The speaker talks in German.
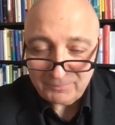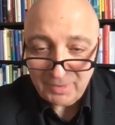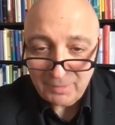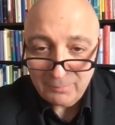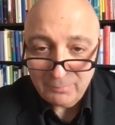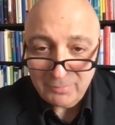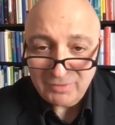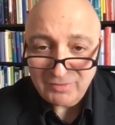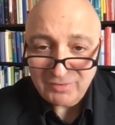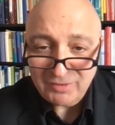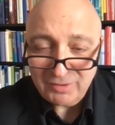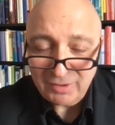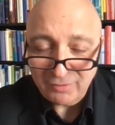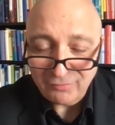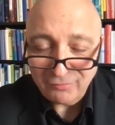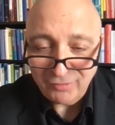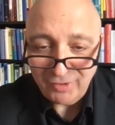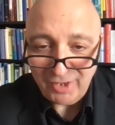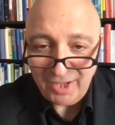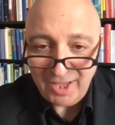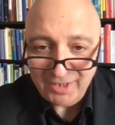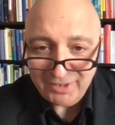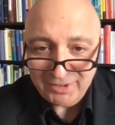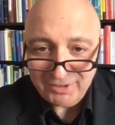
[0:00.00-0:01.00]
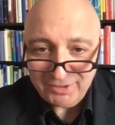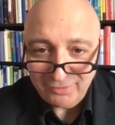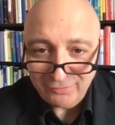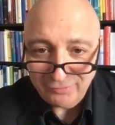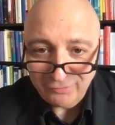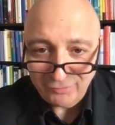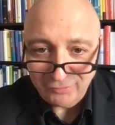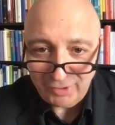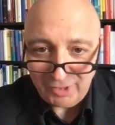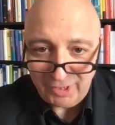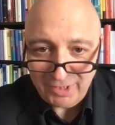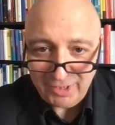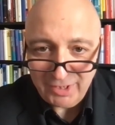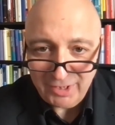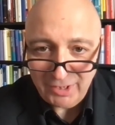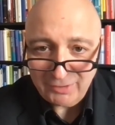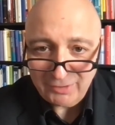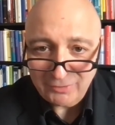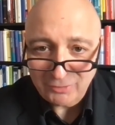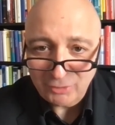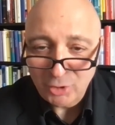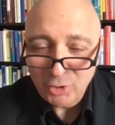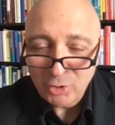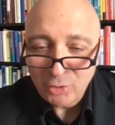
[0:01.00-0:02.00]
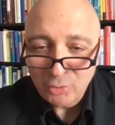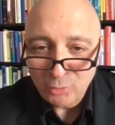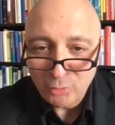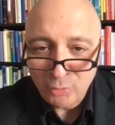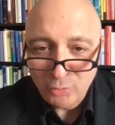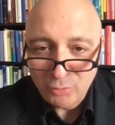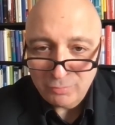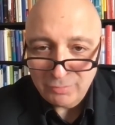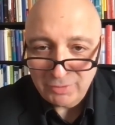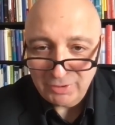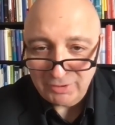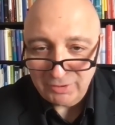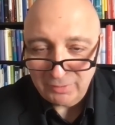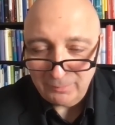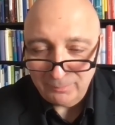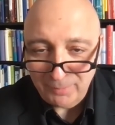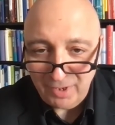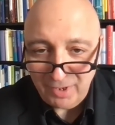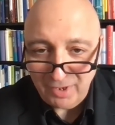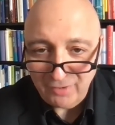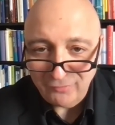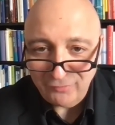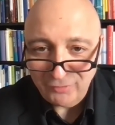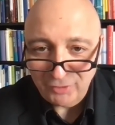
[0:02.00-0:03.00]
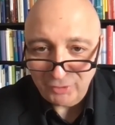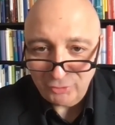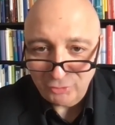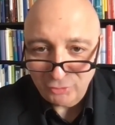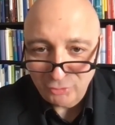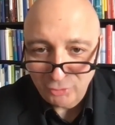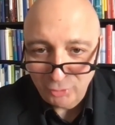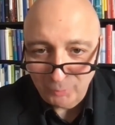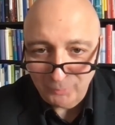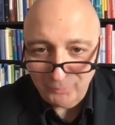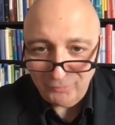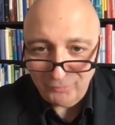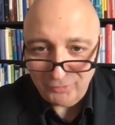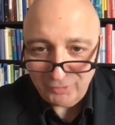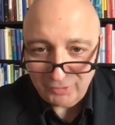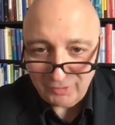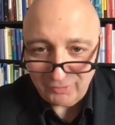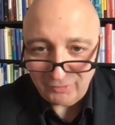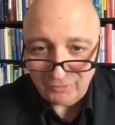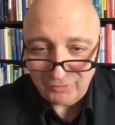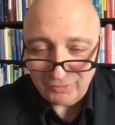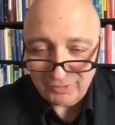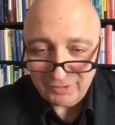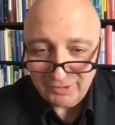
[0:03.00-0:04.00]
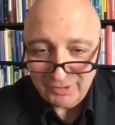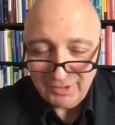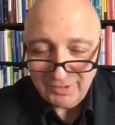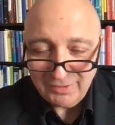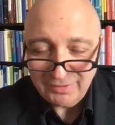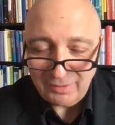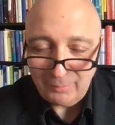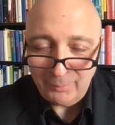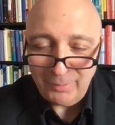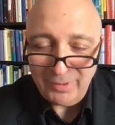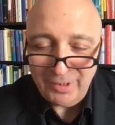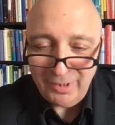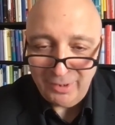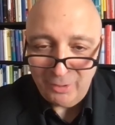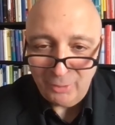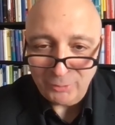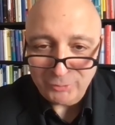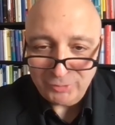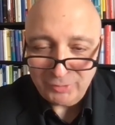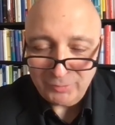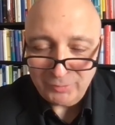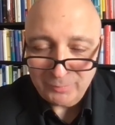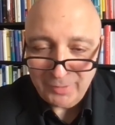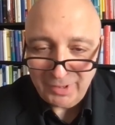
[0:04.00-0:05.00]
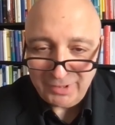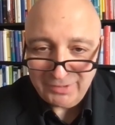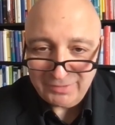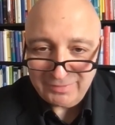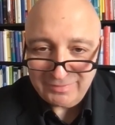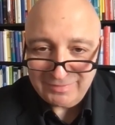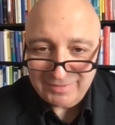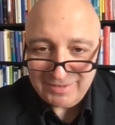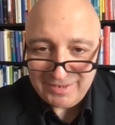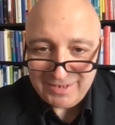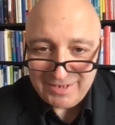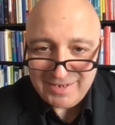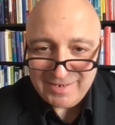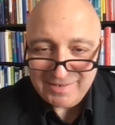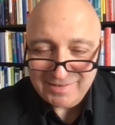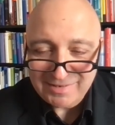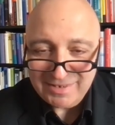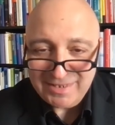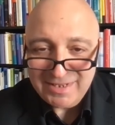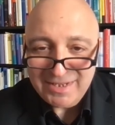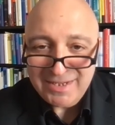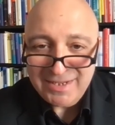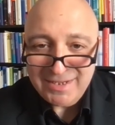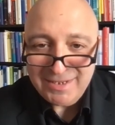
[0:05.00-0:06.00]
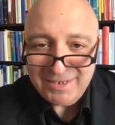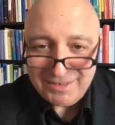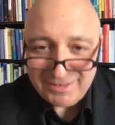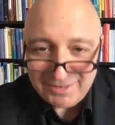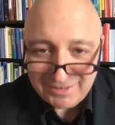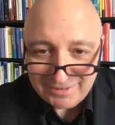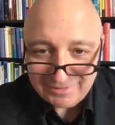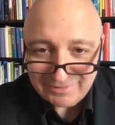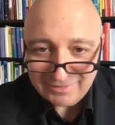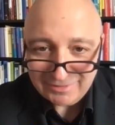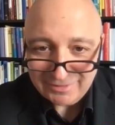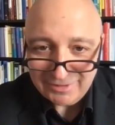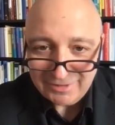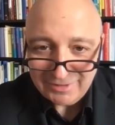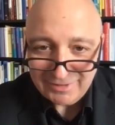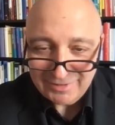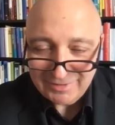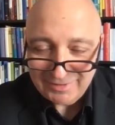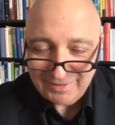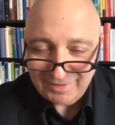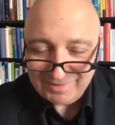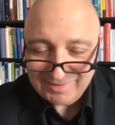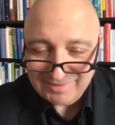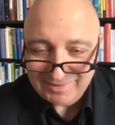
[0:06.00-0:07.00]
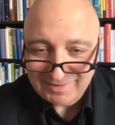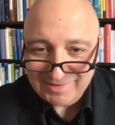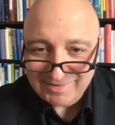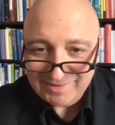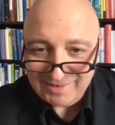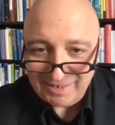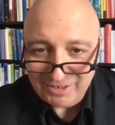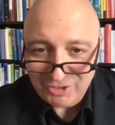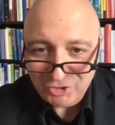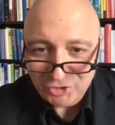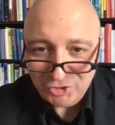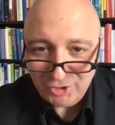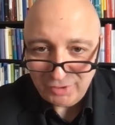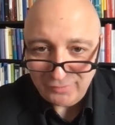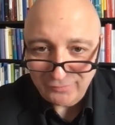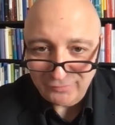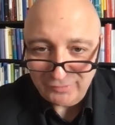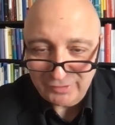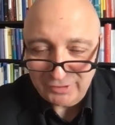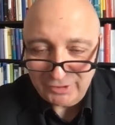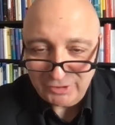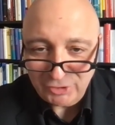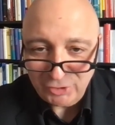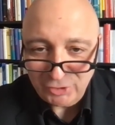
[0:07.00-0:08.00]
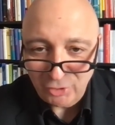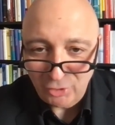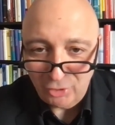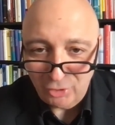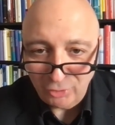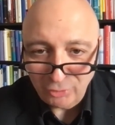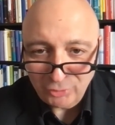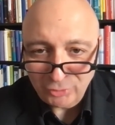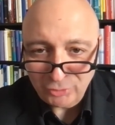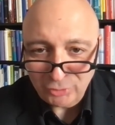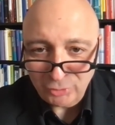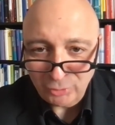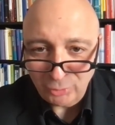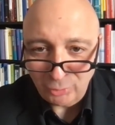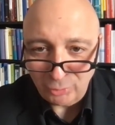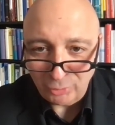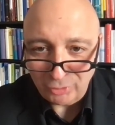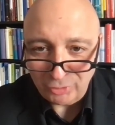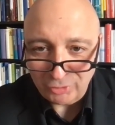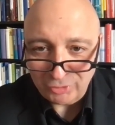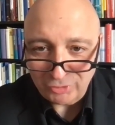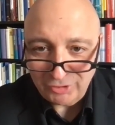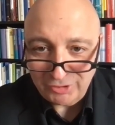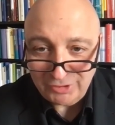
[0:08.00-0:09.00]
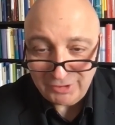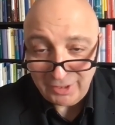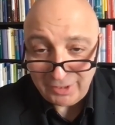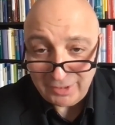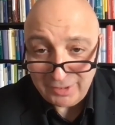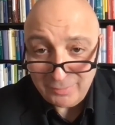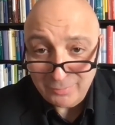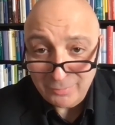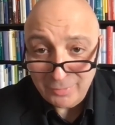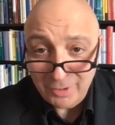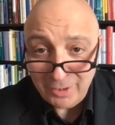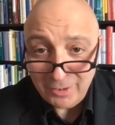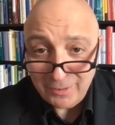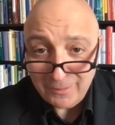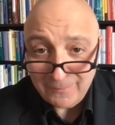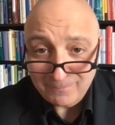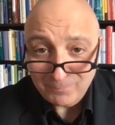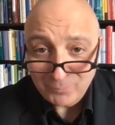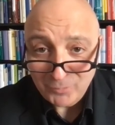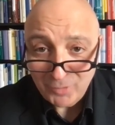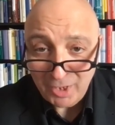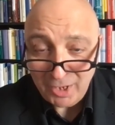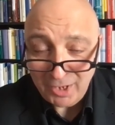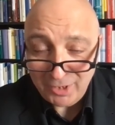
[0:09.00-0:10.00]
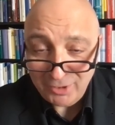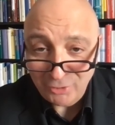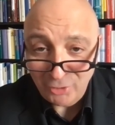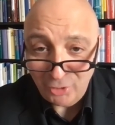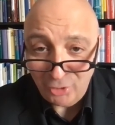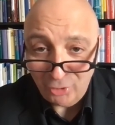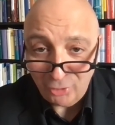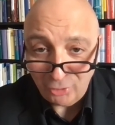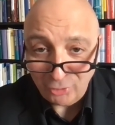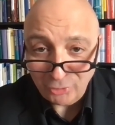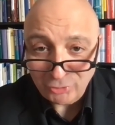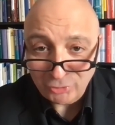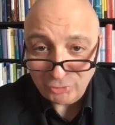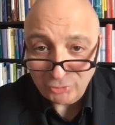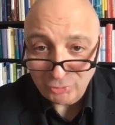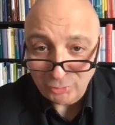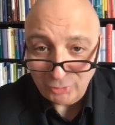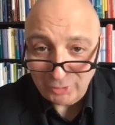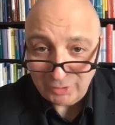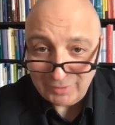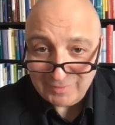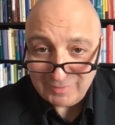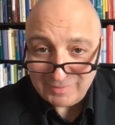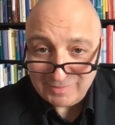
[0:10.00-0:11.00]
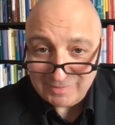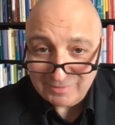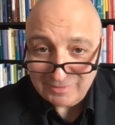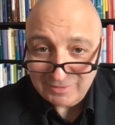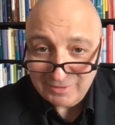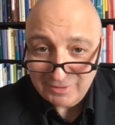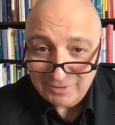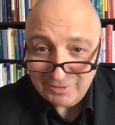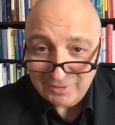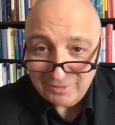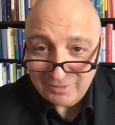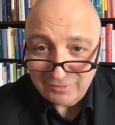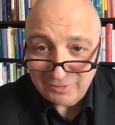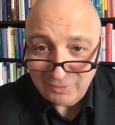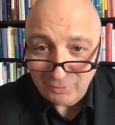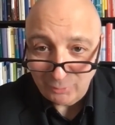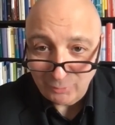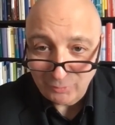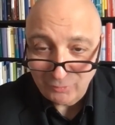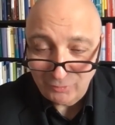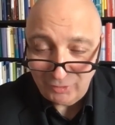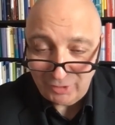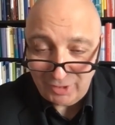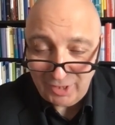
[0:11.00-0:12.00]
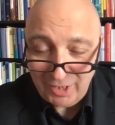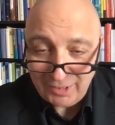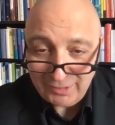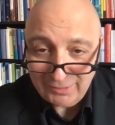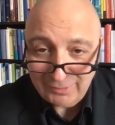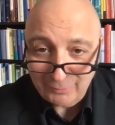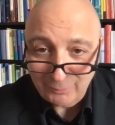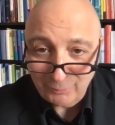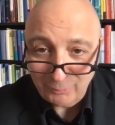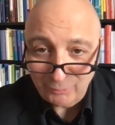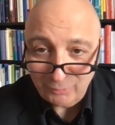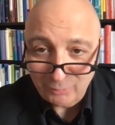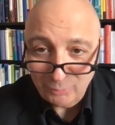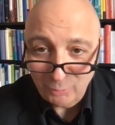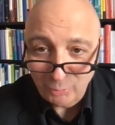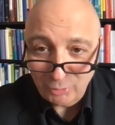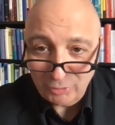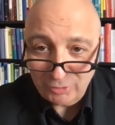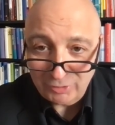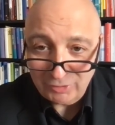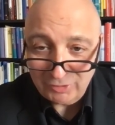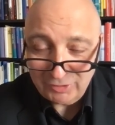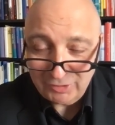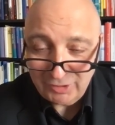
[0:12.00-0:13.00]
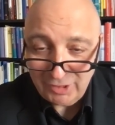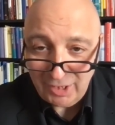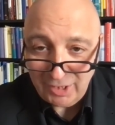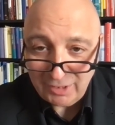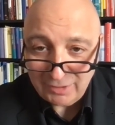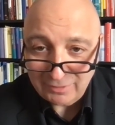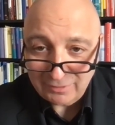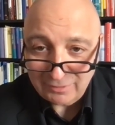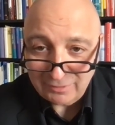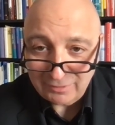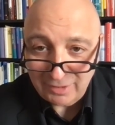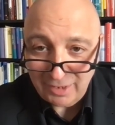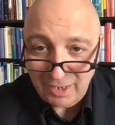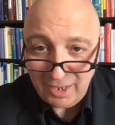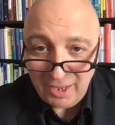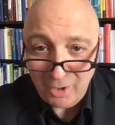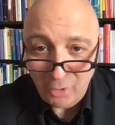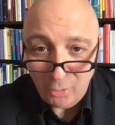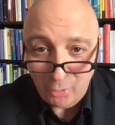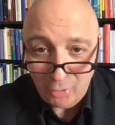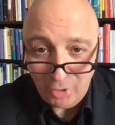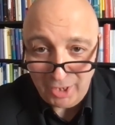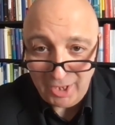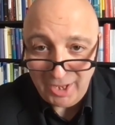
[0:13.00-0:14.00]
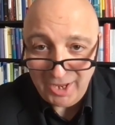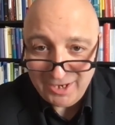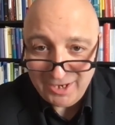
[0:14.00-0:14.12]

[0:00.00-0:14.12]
mit der Frage der Freiheit unmittelbar verknüpft ist. Dabei lautet meine These nicht, dass gesellschaftliche Ordnung, die ja immer eine Ordnung ist, die unsere Handlungsmöglichkeiten auch